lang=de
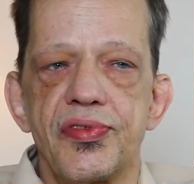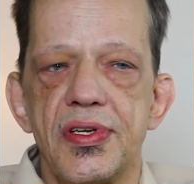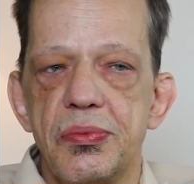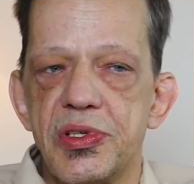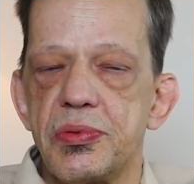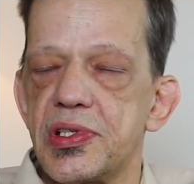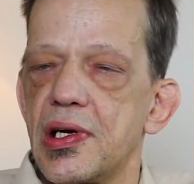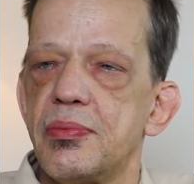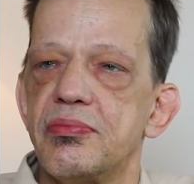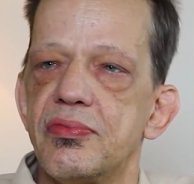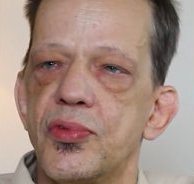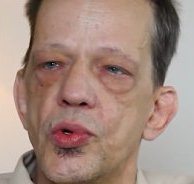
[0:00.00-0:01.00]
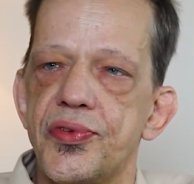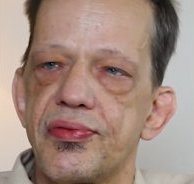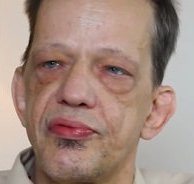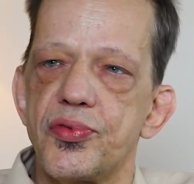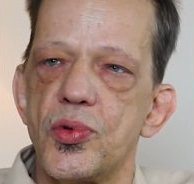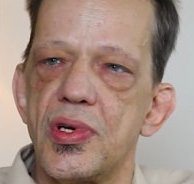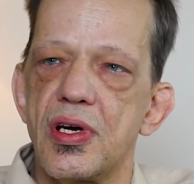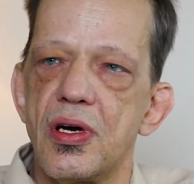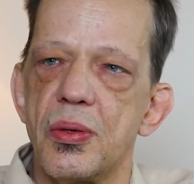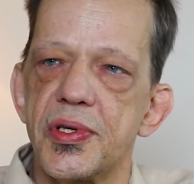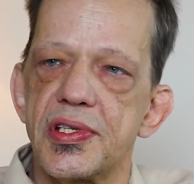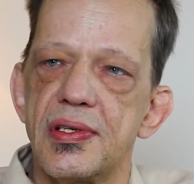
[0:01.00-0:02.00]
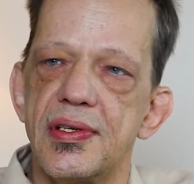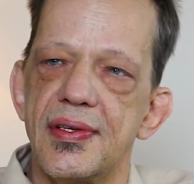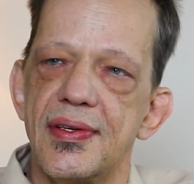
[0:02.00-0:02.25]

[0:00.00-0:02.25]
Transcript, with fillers: in dem ich mich am wohlsten fühle, glaube ich.